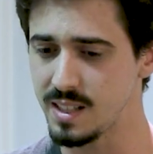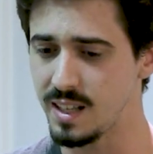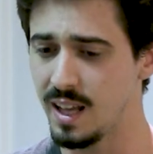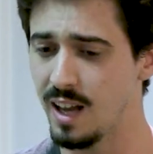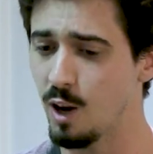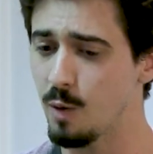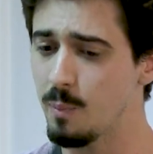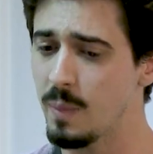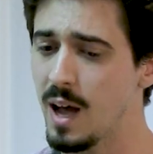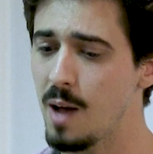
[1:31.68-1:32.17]

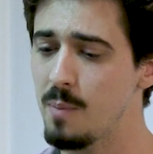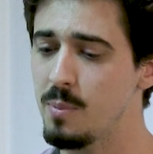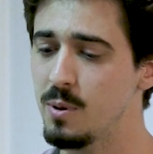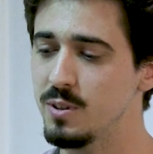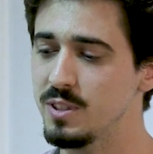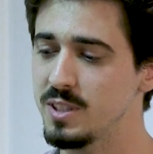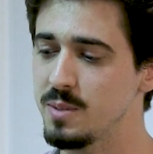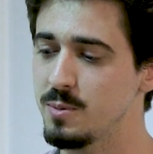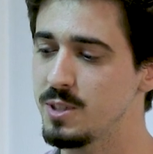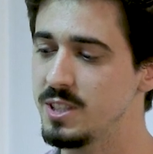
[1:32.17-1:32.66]
Alors par rapport
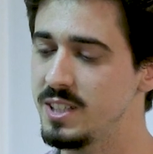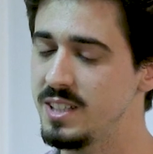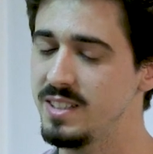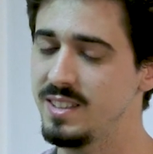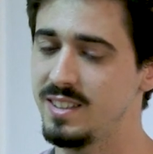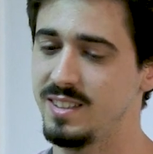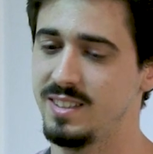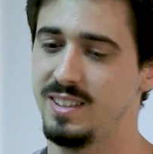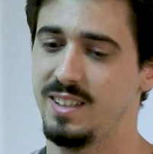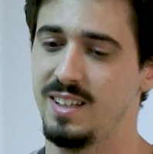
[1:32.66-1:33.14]
aux
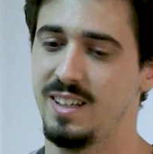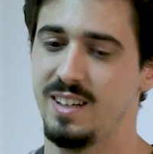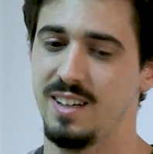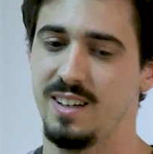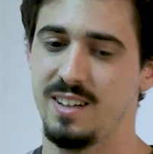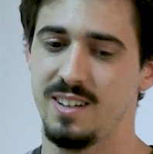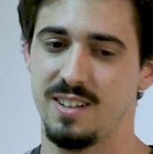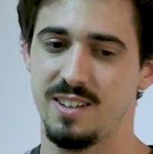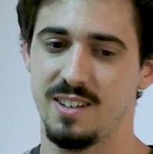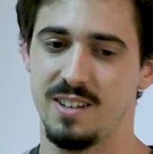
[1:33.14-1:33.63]
emojis,
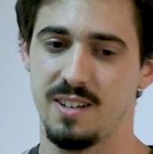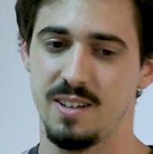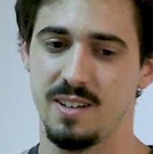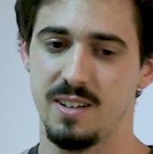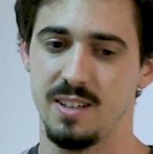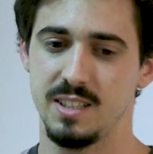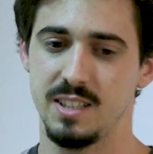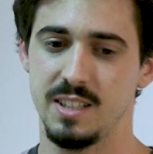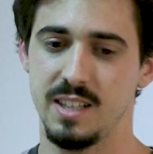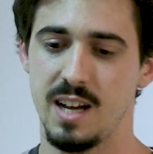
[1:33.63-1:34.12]

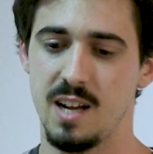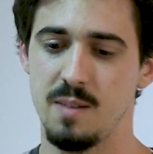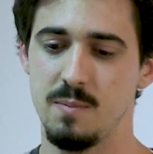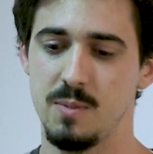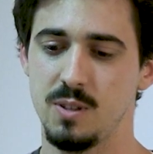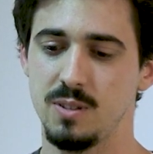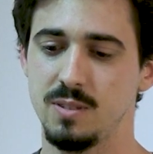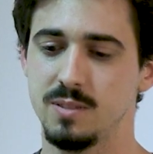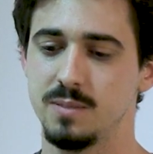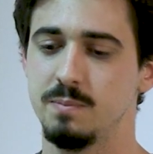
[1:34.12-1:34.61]

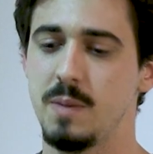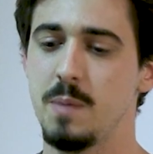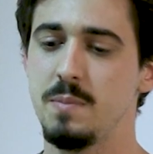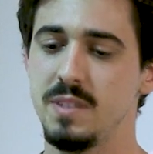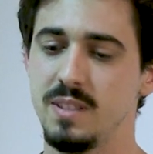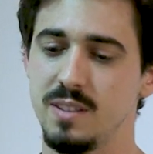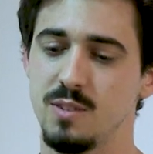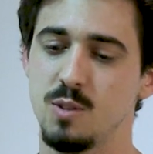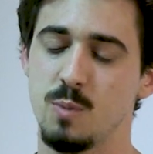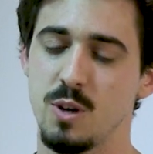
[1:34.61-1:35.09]
généralement, même
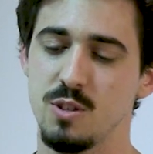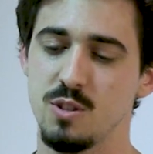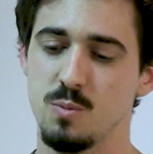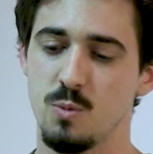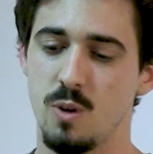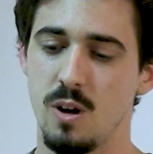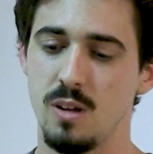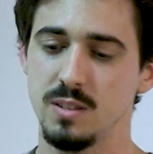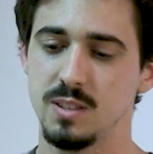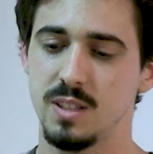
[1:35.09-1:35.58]
si de moins en
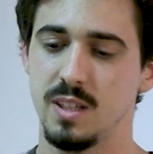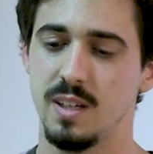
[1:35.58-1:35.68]
moins,